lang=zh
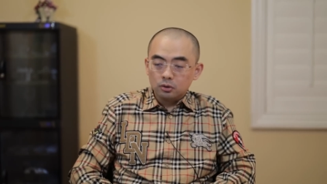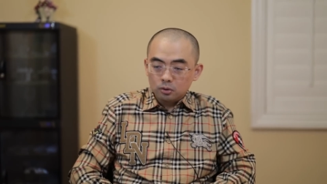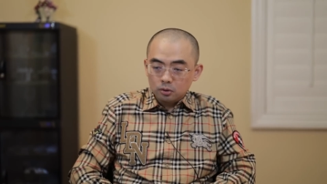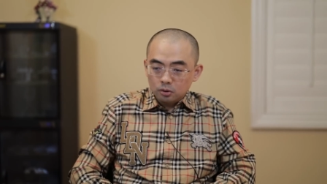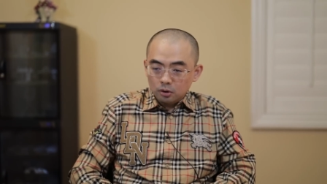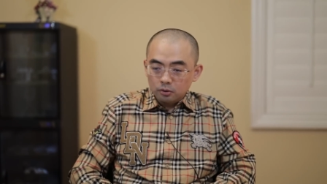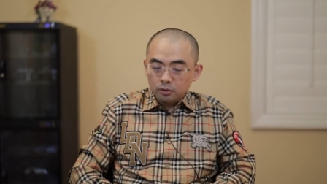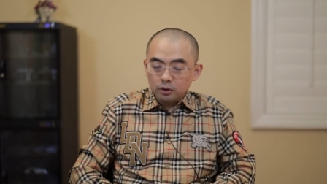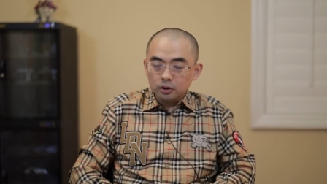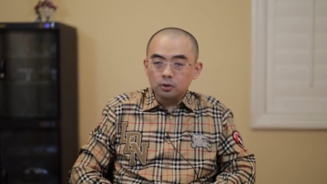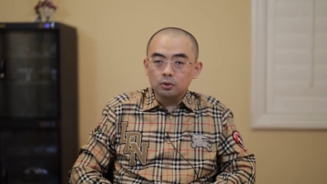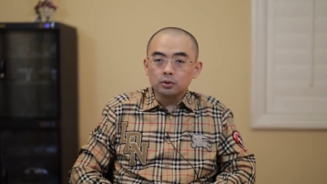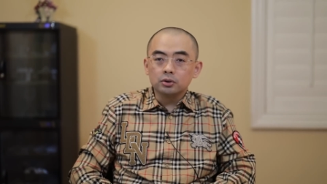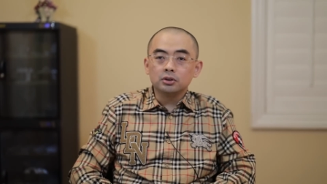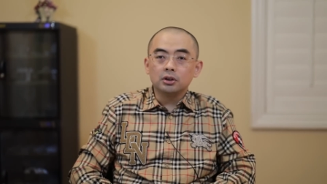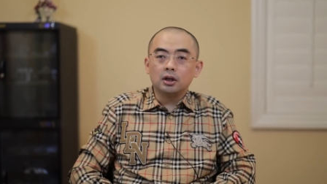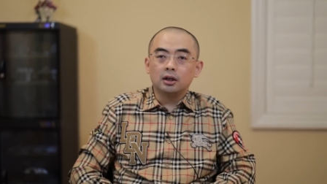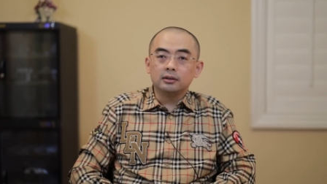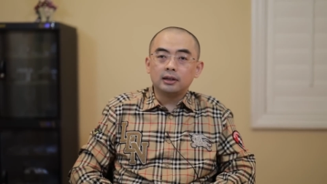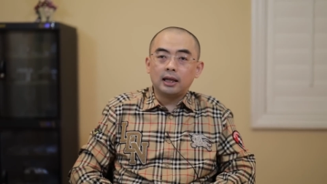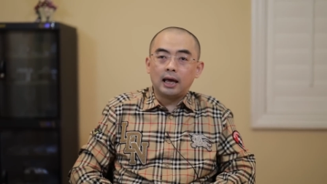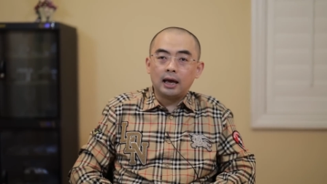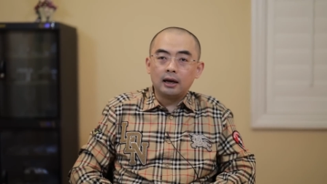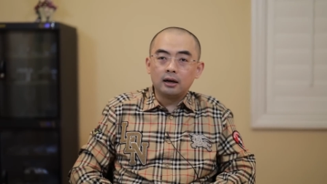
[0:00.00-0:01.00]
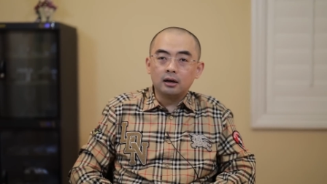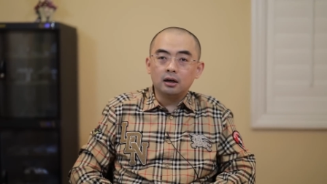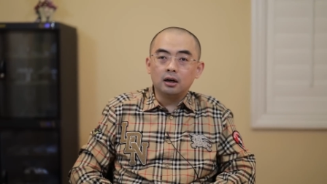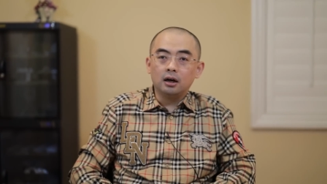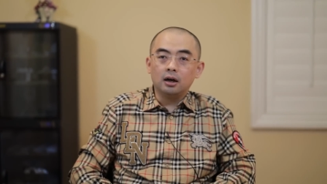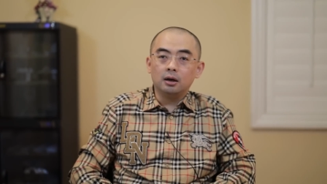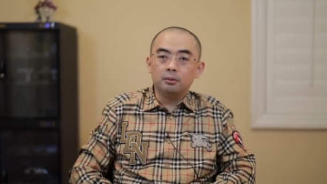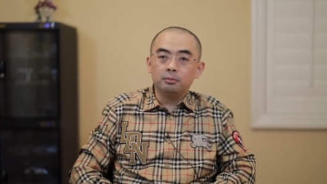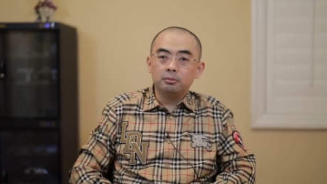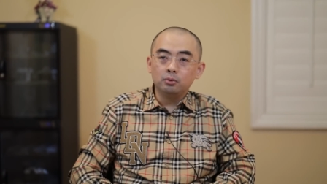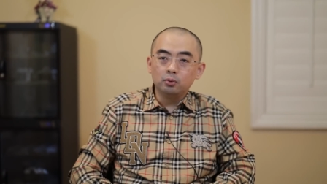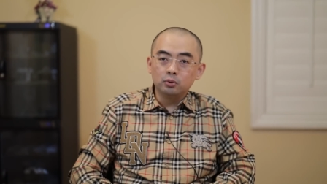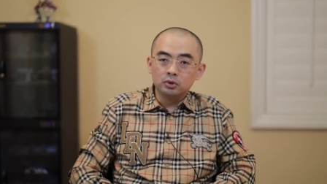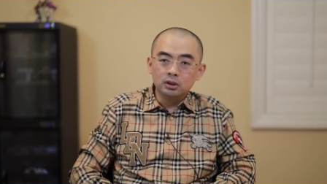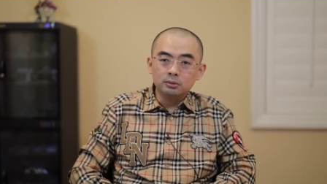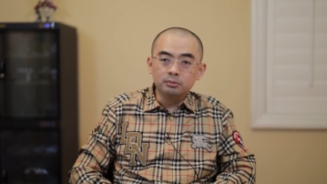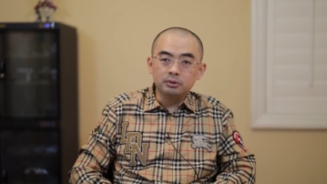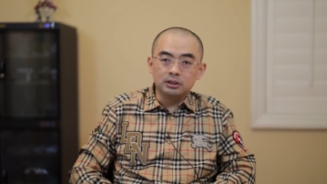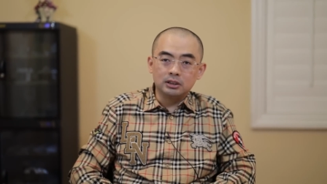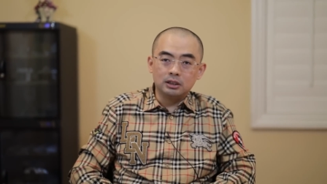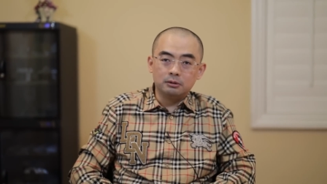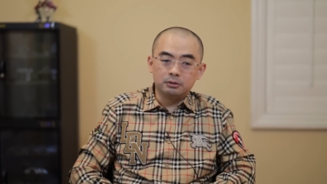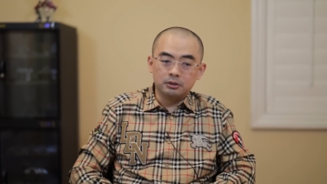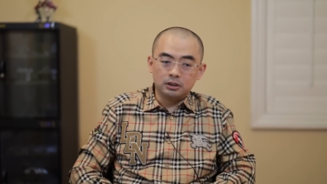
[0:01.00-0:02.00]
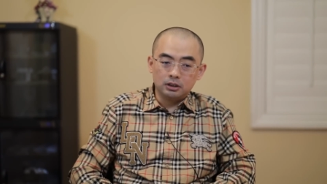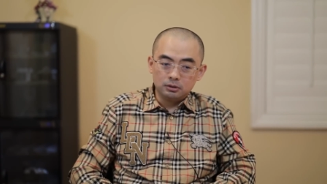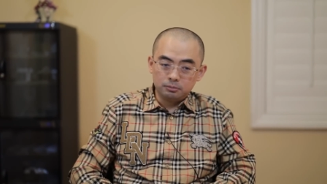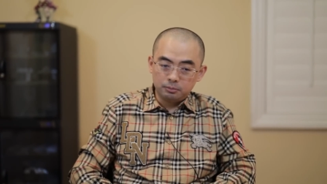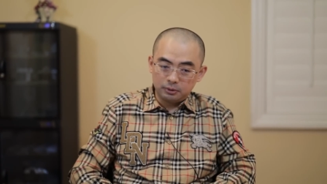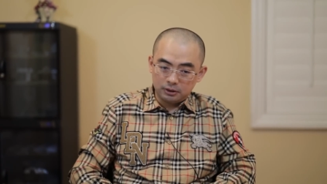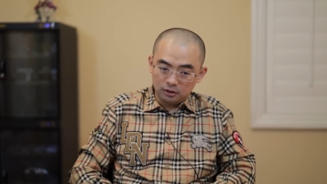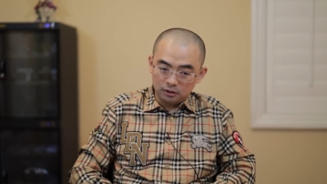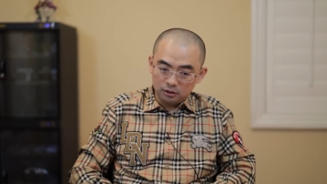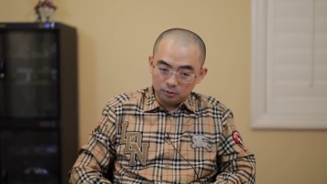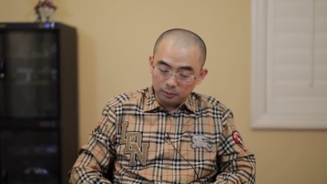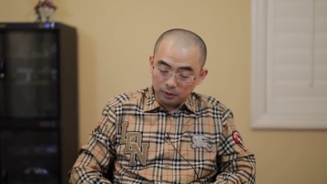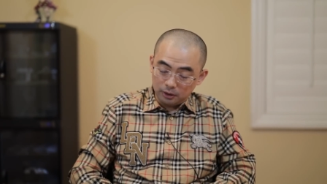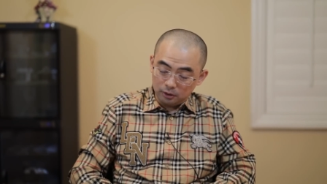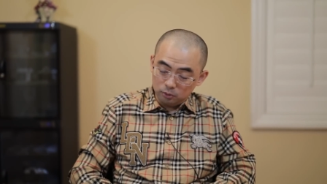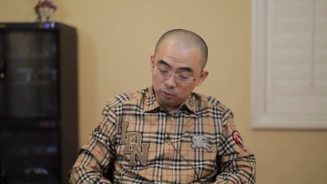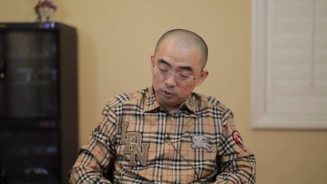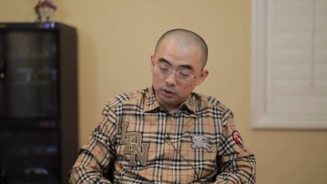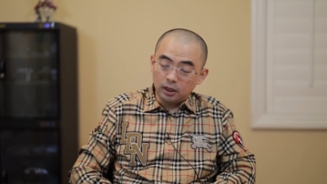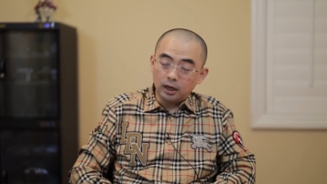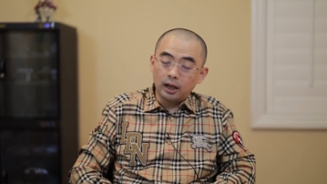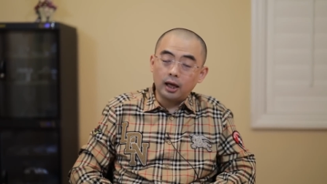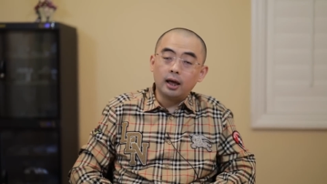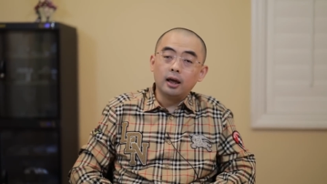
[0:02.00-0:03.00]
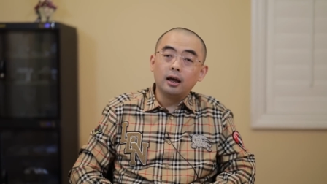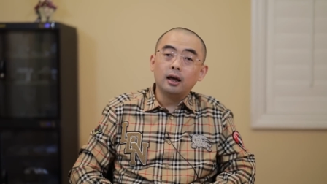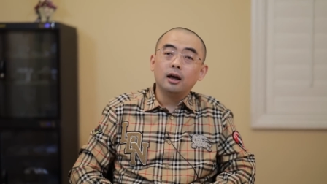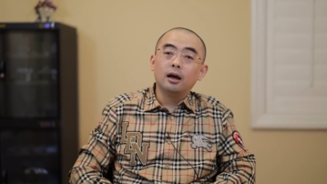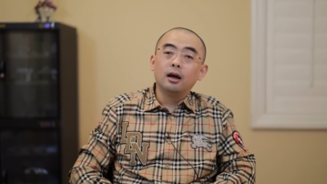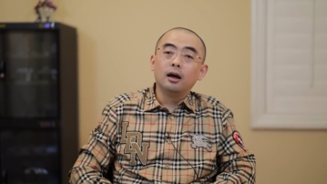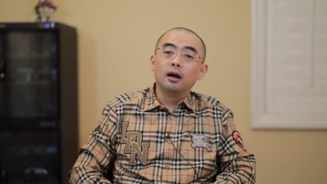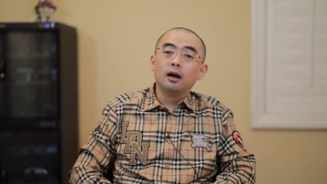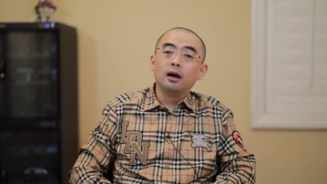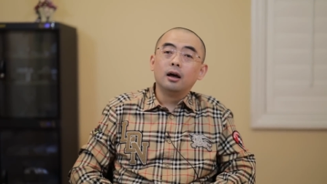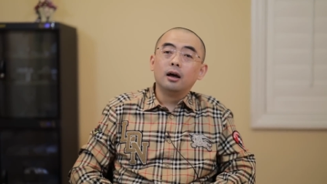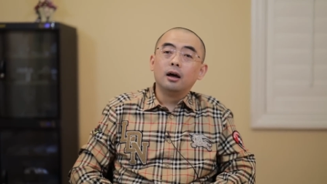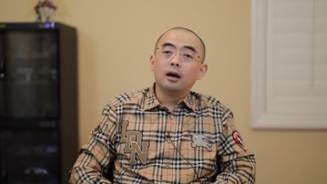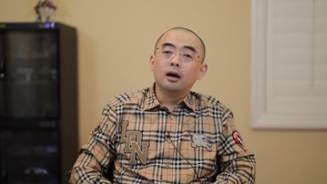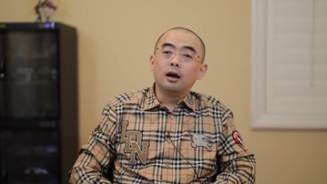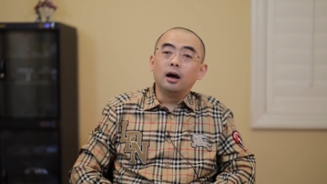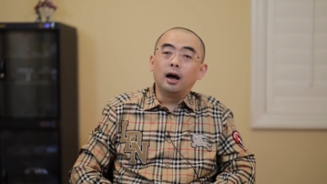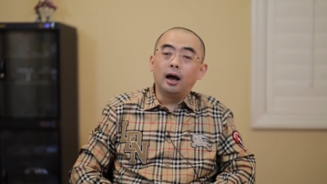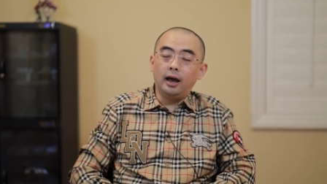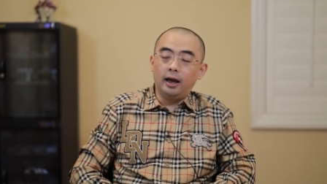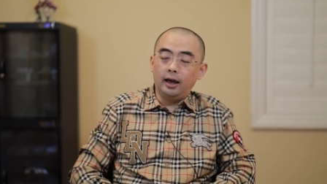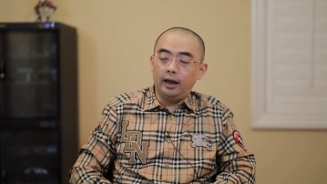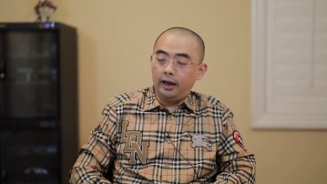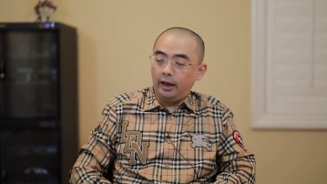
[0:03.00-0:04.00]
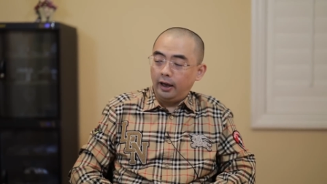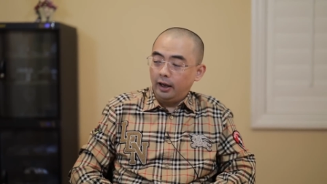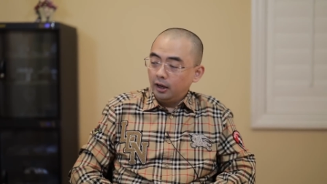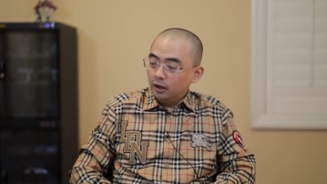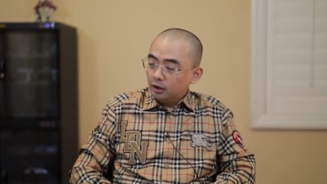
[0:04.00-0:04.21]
郭文贵同志呢，拿个录音笔呢，把他把他把他录下来。哎，